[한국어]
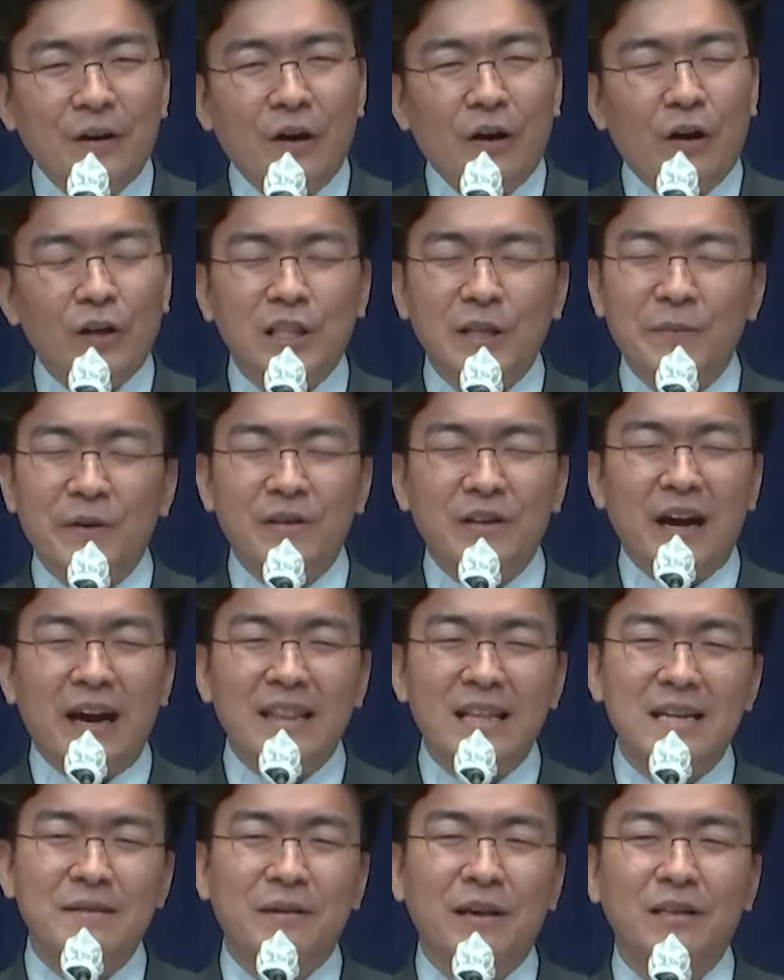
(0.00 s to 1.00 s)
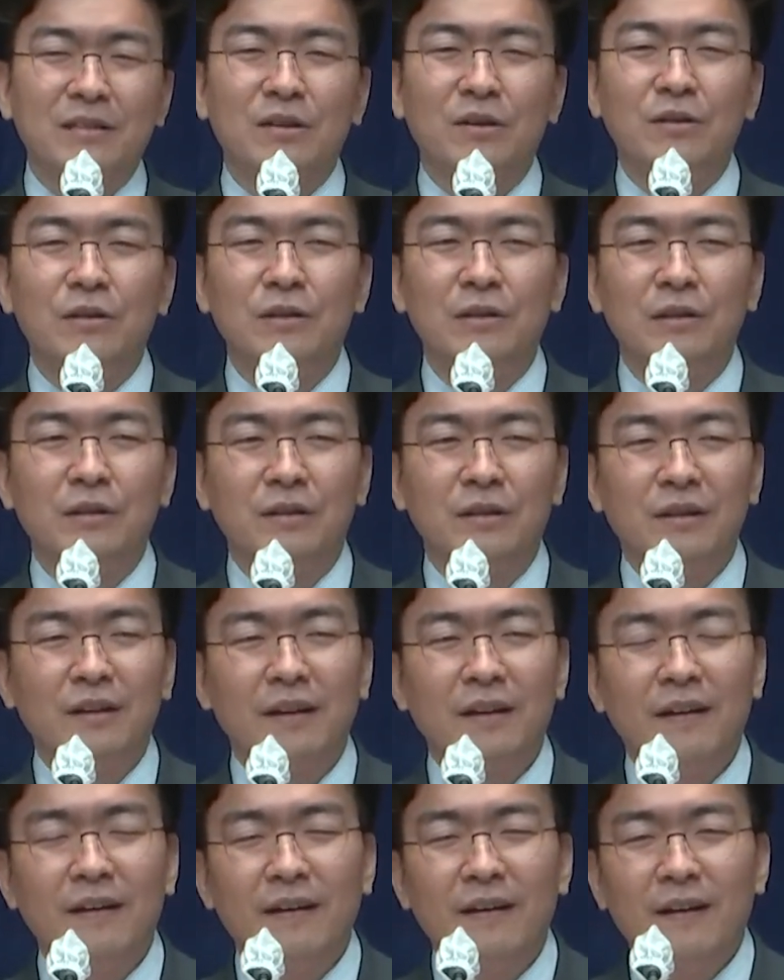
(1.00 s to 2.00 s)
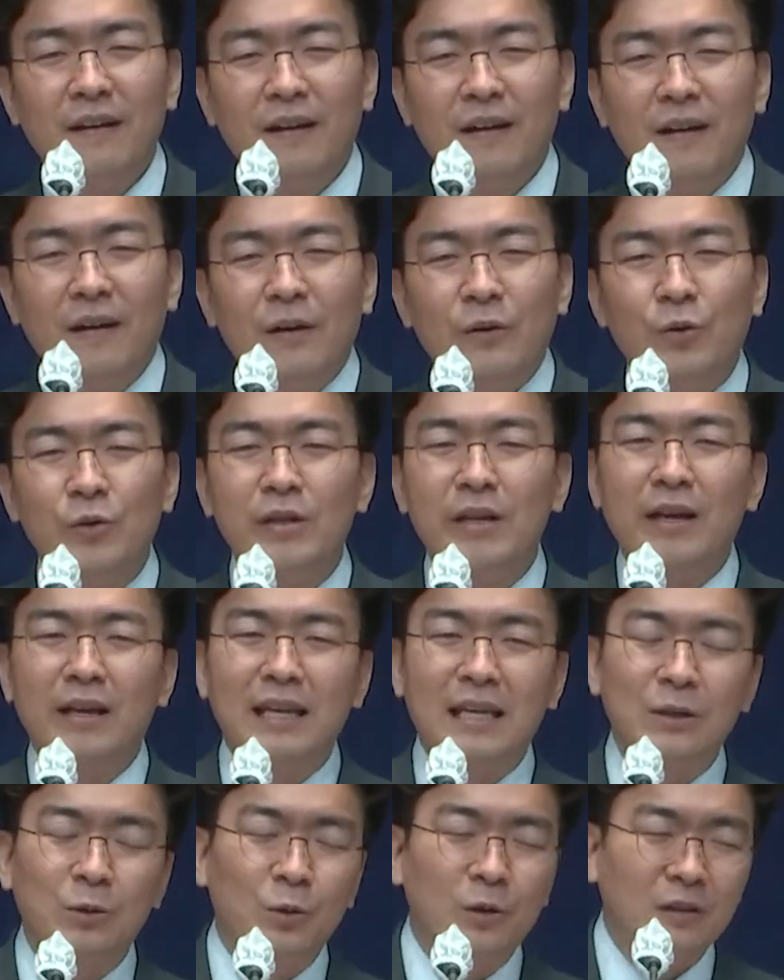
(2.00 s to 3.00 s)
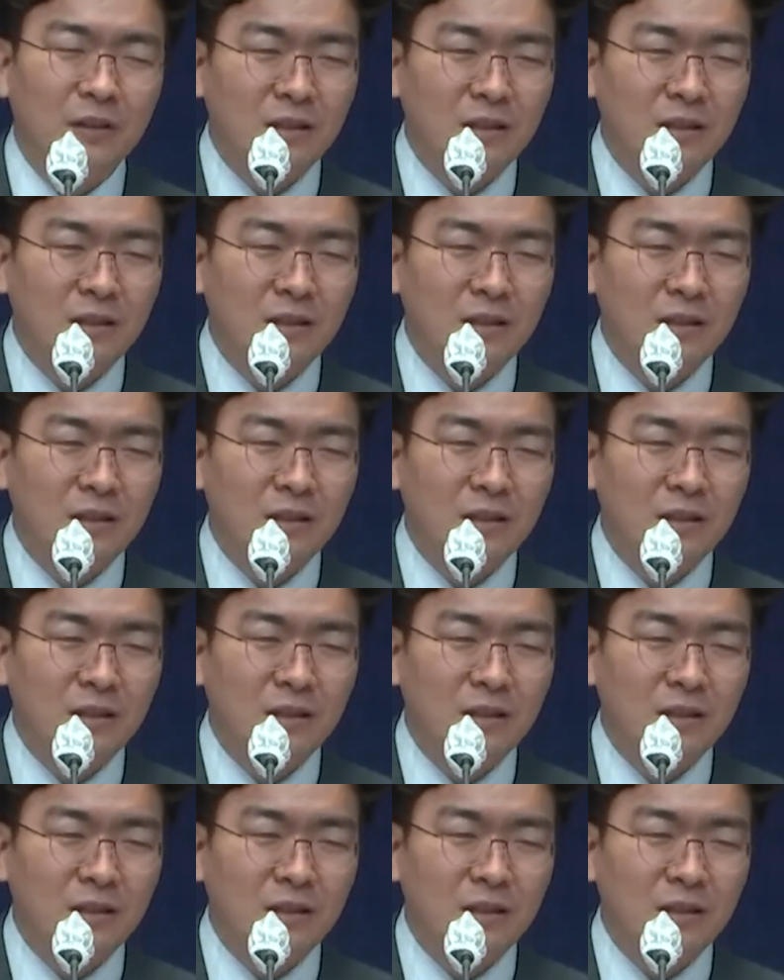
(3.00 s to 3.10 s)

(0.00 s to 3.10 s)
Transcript: 어쩌면 하나님께서는 우리의 기도를